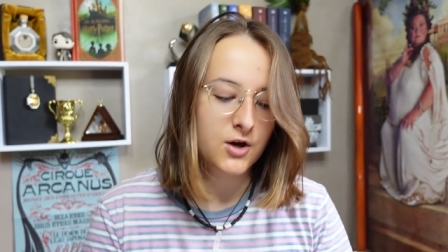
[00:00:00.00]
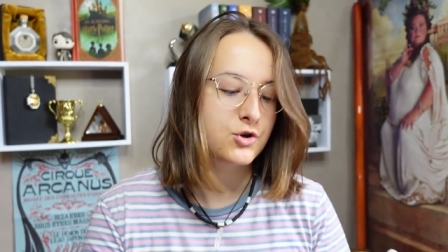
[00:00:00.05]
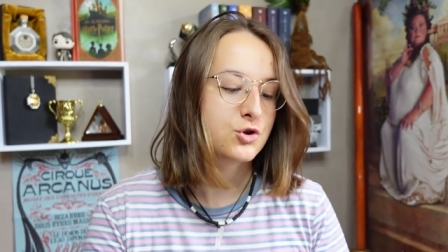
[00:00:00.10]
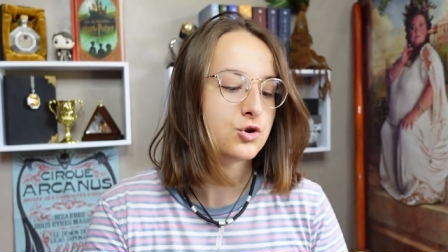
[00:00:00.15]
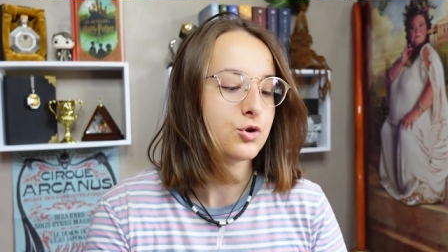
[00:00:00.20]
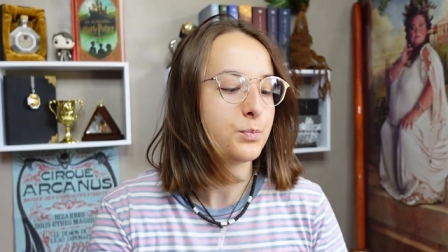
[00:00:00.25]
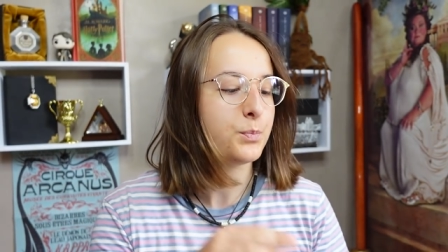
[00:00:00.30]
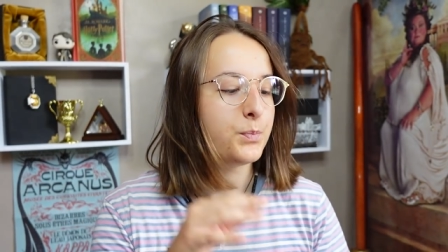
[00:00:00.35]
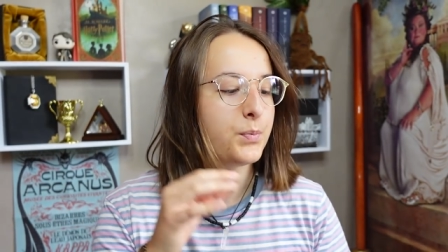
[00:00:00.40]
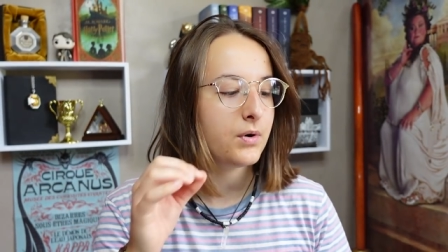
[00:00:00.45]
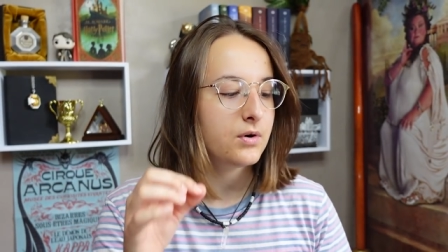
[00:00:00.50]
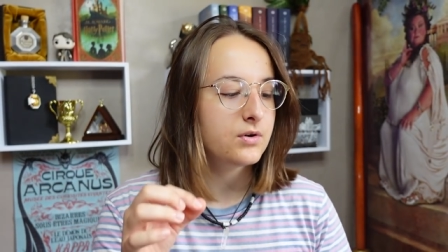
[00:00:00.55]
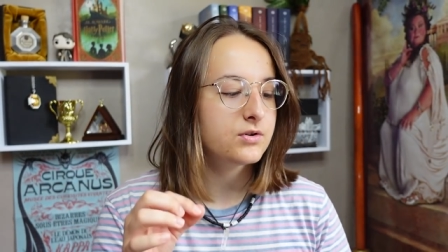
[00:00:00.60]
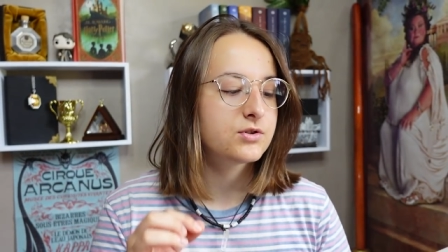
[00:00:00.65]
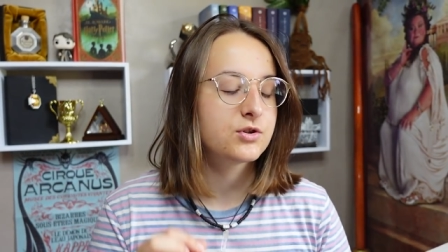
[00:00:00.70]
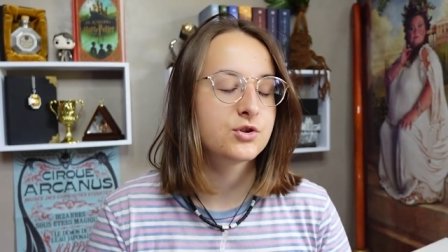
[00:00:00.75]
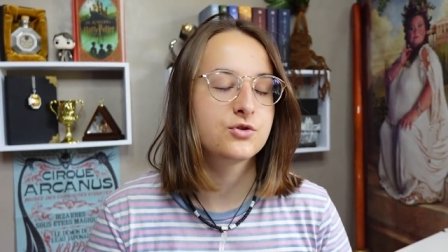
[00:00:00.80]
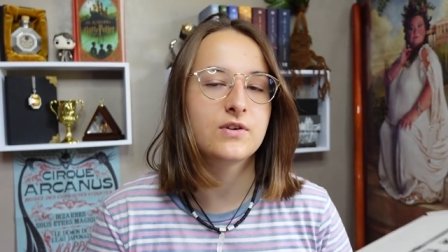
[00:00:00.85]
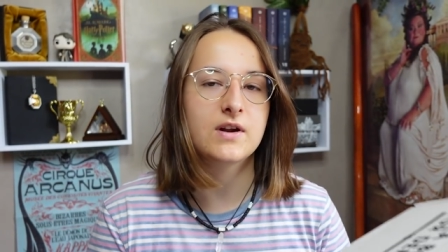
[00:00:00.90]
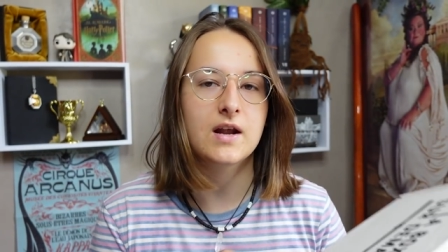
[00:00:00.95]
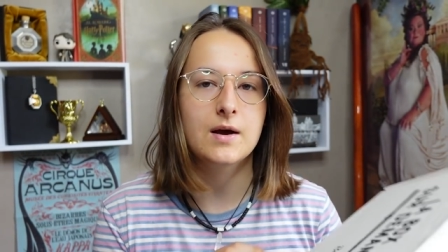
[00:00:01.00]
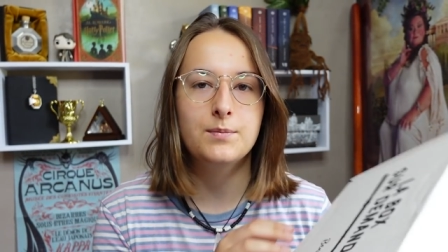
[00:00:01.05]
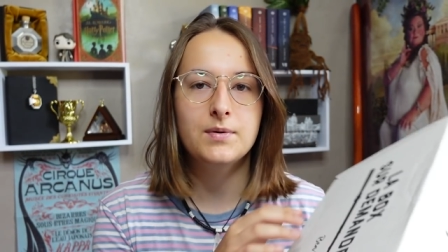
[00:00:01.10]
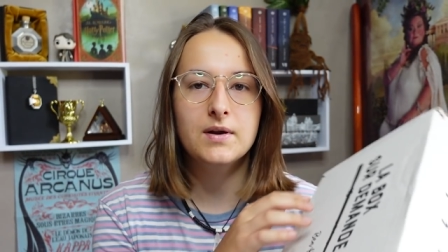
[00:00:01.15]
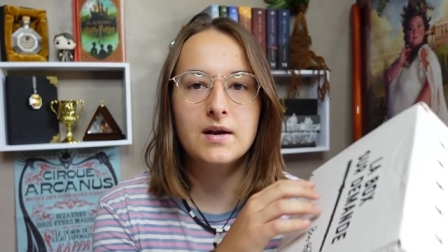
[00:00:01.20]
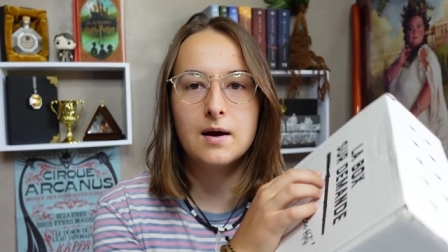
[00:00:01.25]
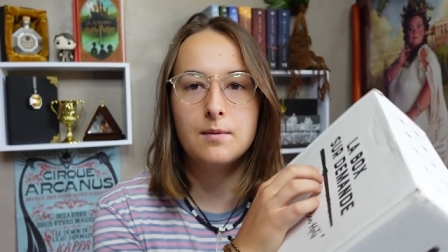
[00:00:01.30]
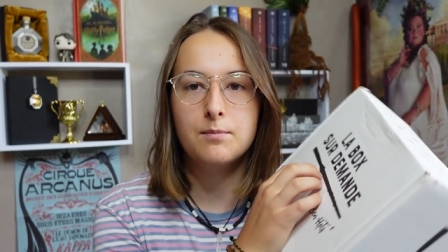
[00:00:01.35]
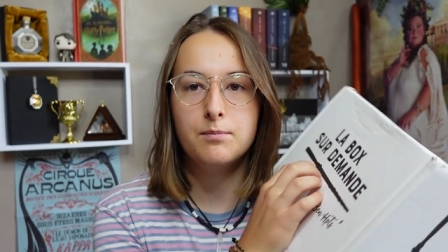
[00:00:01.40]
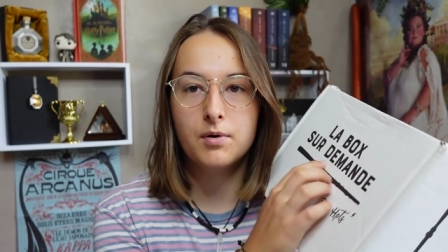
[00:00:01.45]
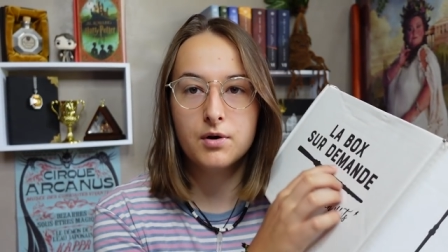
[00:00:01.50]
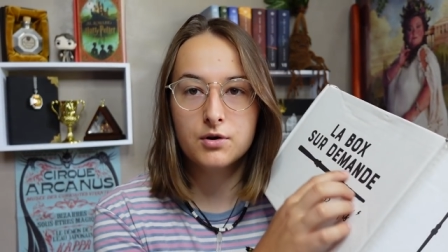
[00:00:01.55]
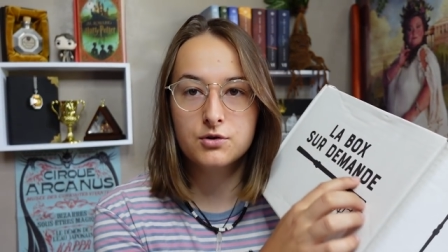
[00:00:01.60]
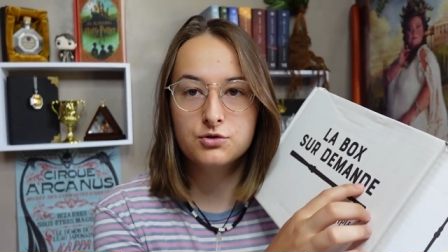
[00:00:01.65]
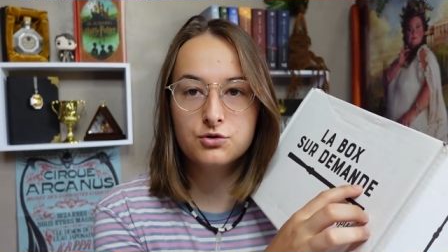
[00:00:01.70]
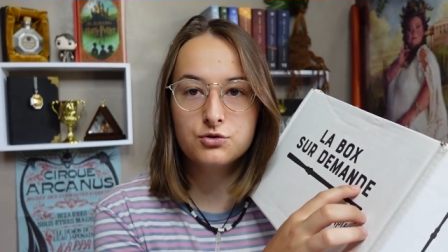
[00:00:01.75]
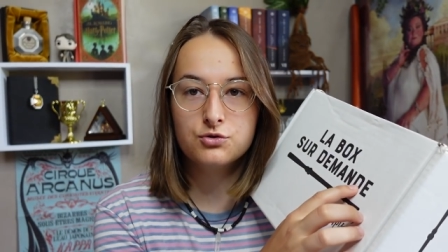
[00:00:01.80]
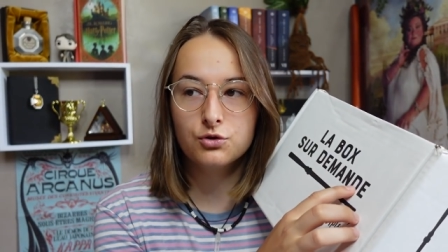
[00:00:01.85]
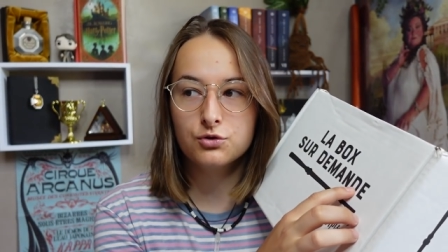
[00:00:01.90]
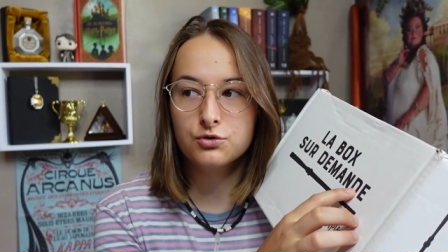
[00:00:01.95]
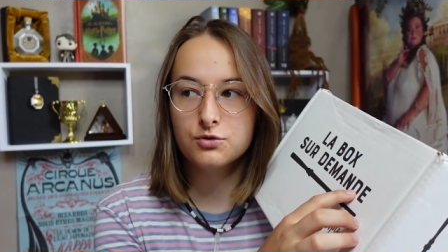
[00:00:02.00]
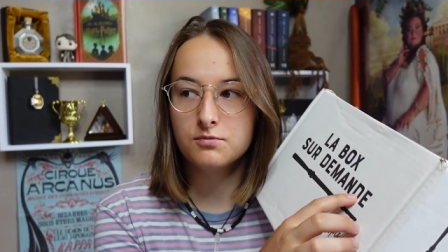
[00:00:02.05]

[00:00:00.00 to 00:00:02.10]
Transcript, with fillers: Je pense je vais l'appeler la box sur